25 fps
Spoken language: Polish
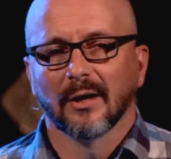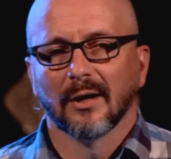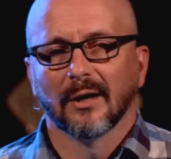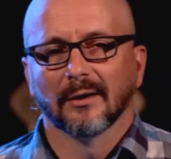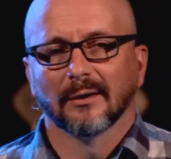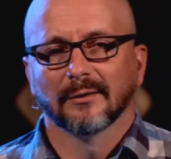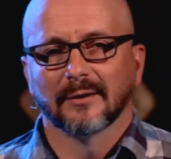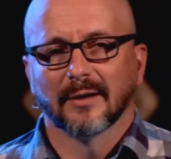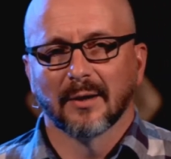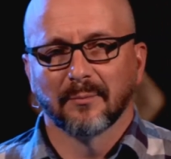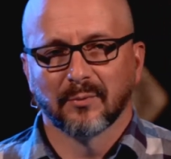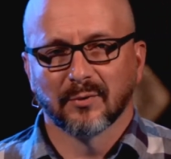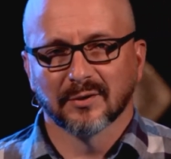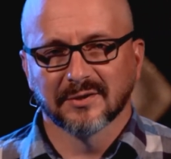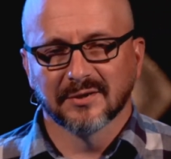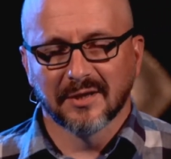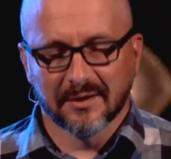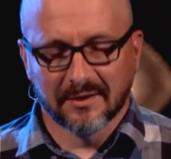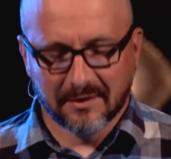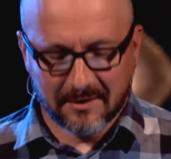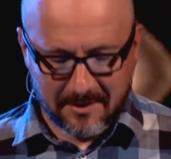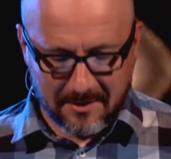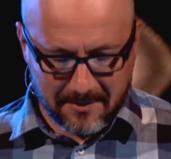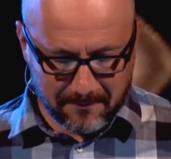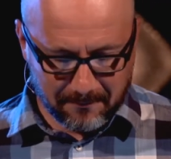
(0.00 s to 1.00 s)
tej
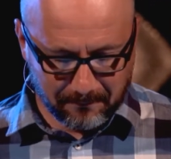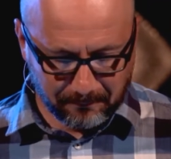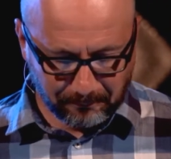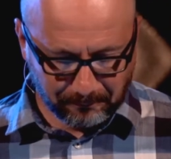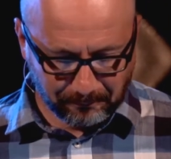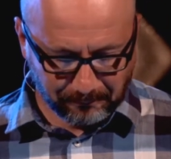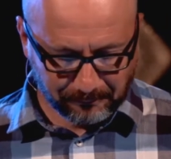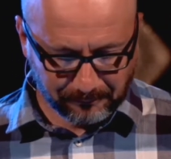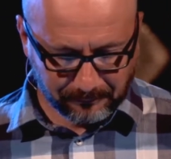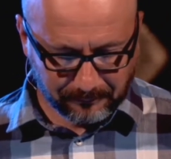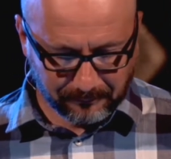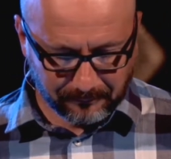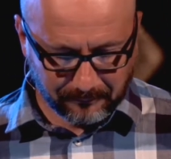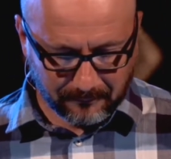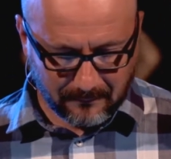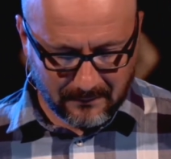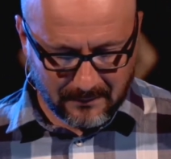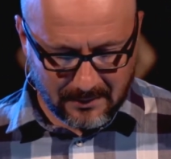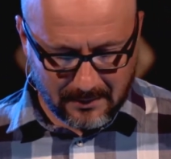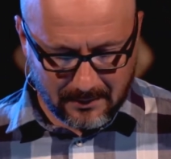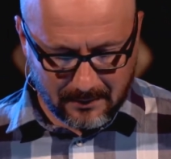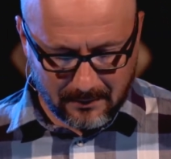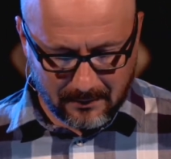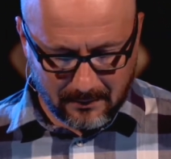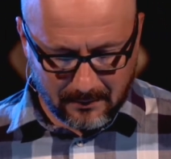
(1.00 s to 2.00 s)
piosenki.
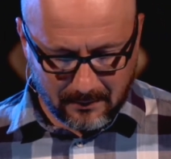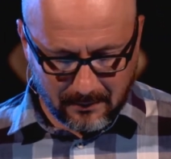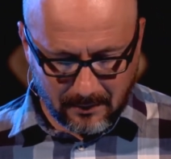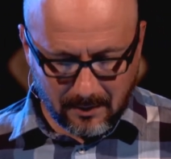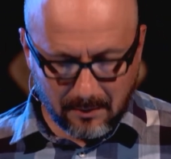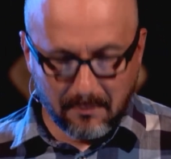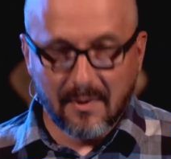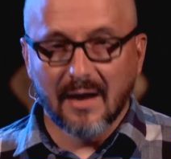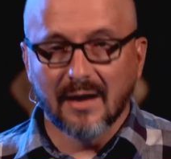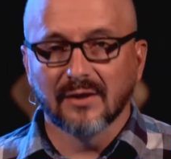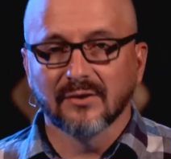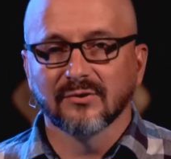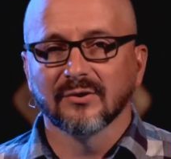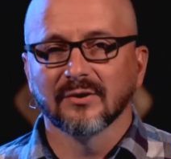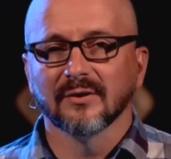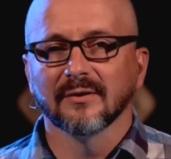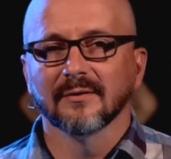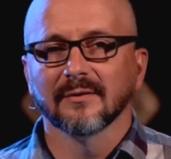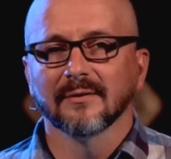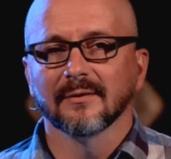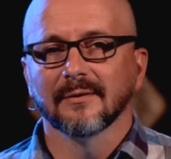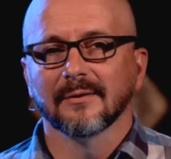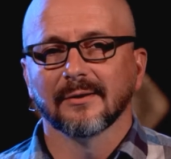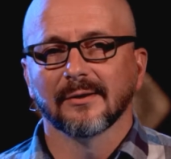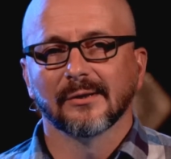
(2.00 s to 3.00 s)

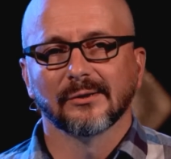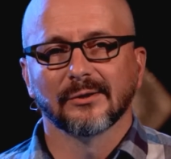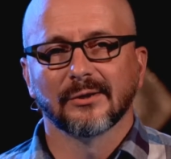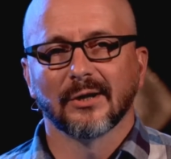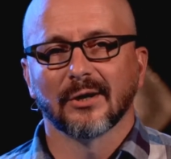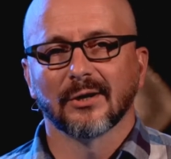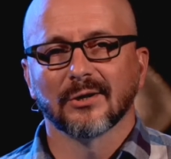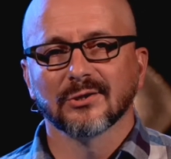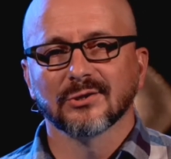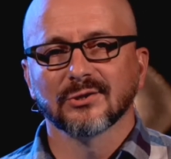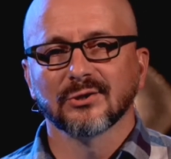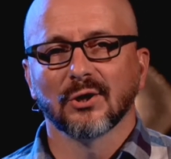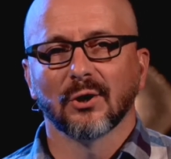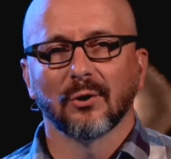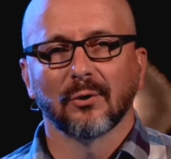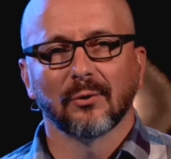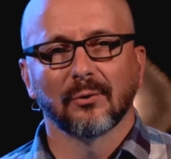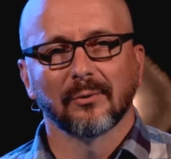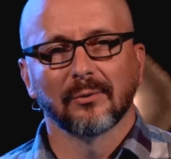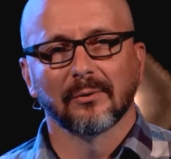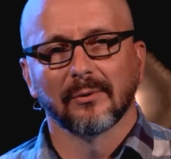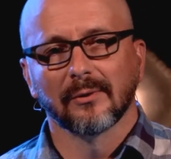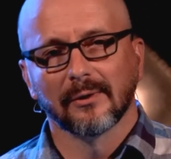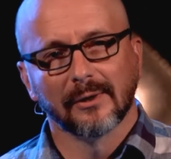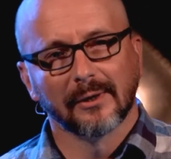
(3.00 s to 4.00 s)
Imagine there's
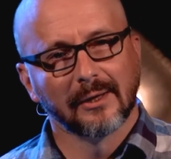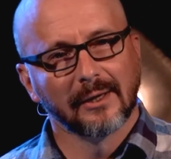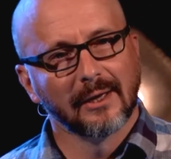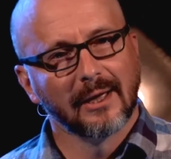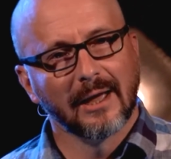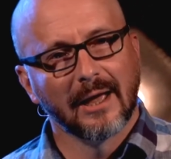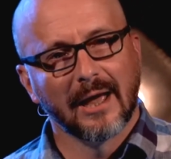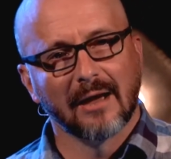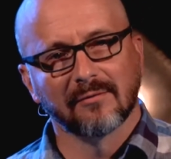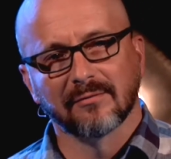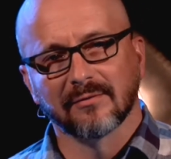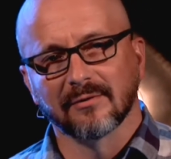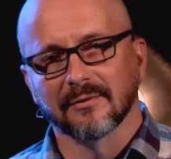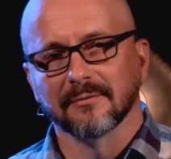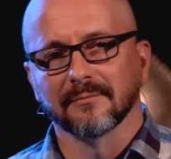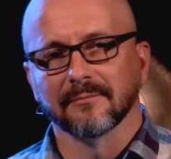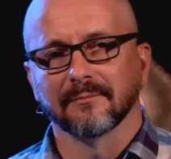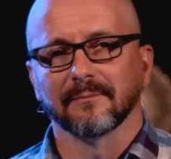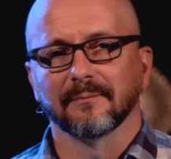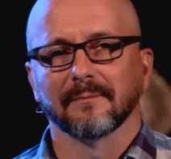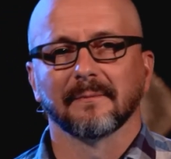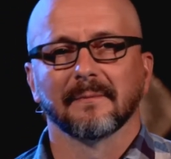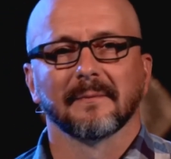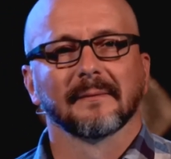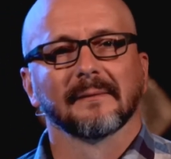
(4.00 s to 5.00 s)
no heaven.
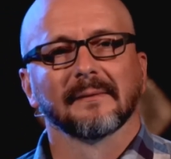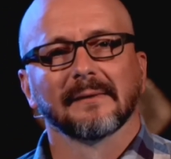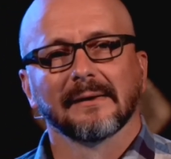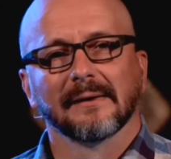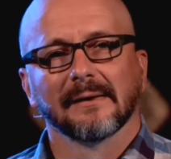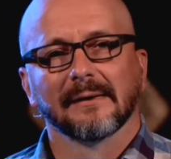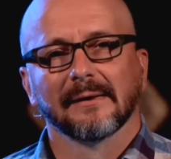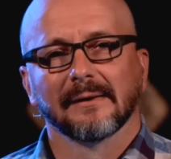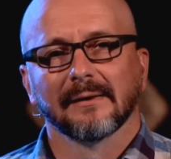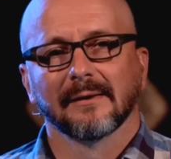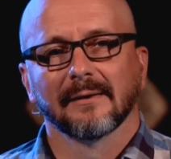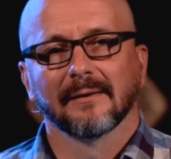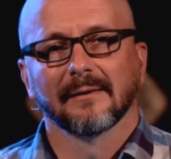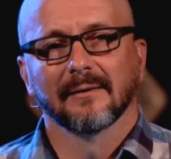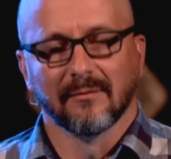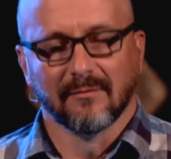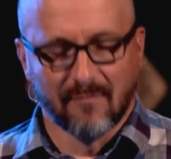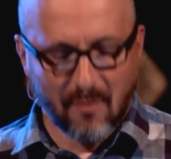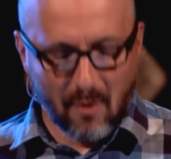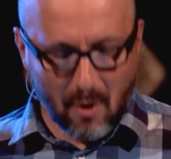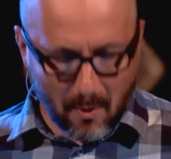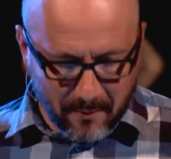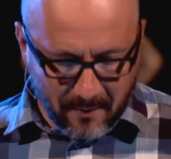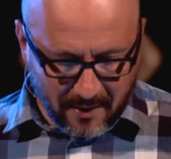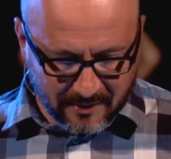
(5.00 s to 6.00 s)

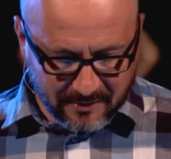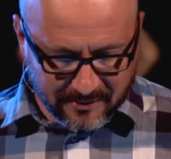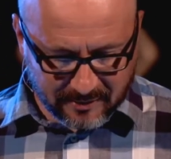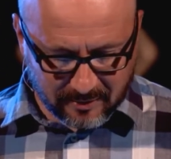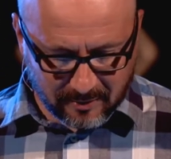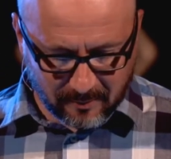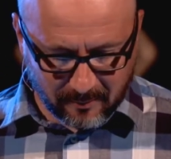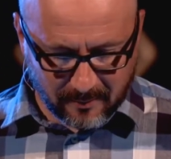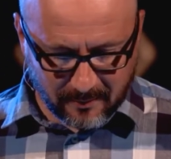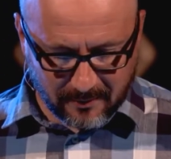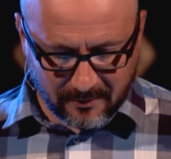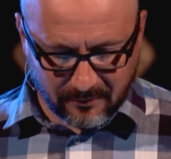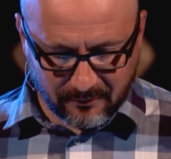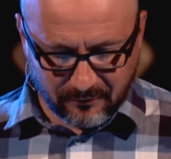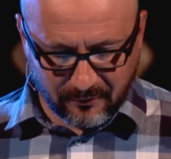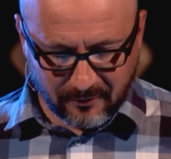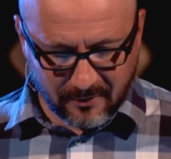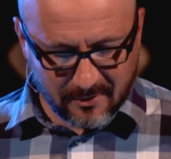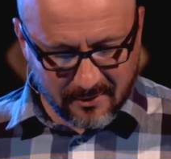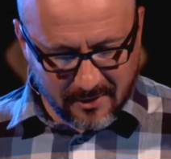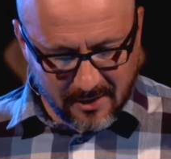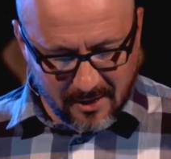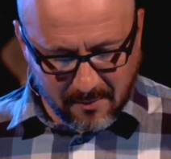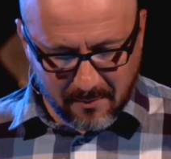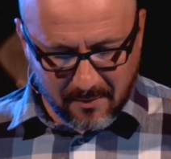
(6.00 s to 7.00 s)
Wyobraź sobie, że
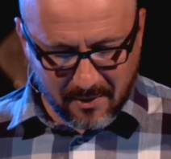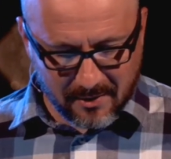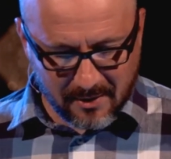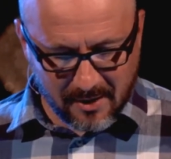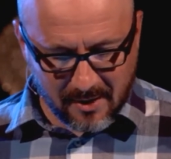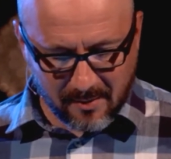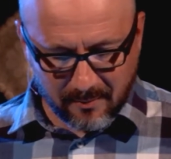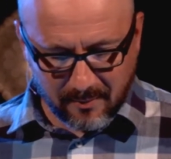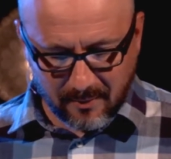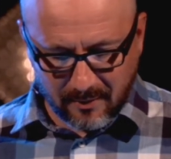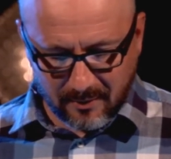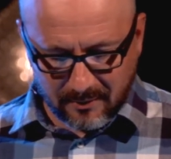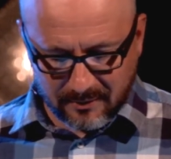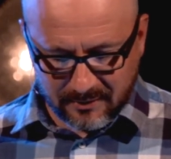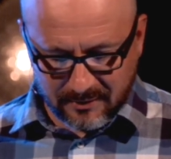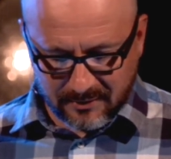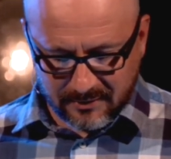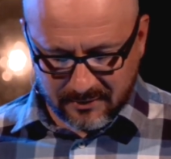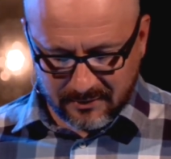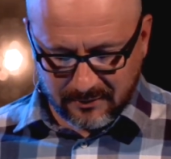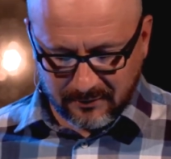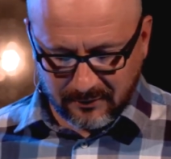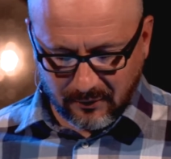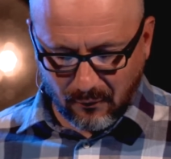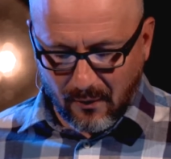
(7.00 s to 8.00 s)
nie ma
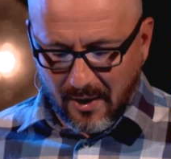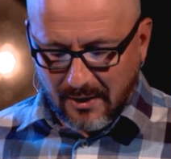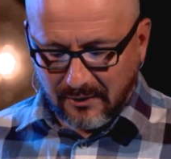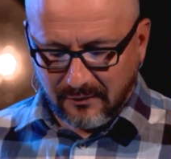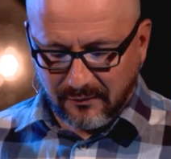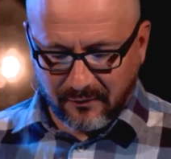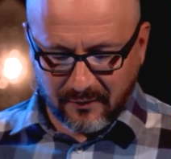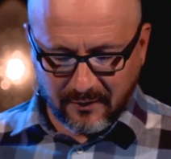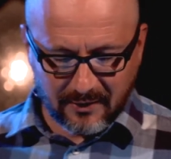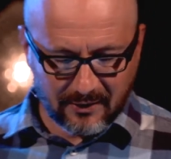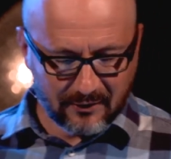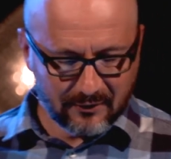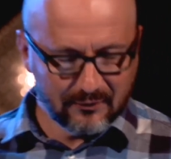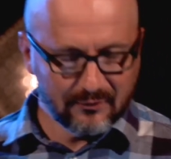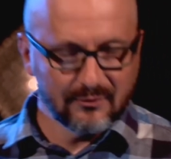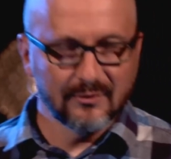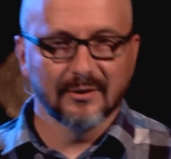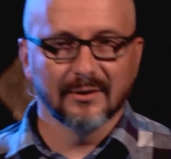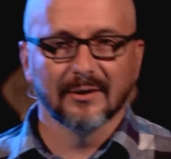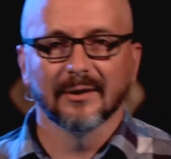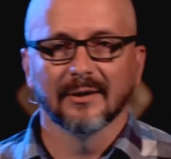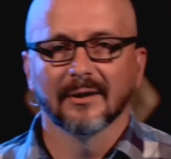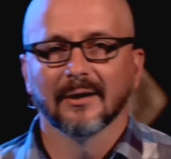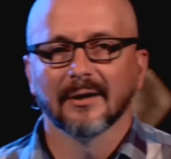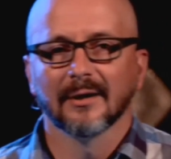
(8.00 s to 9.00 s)
niebios. To łatwe, jeśli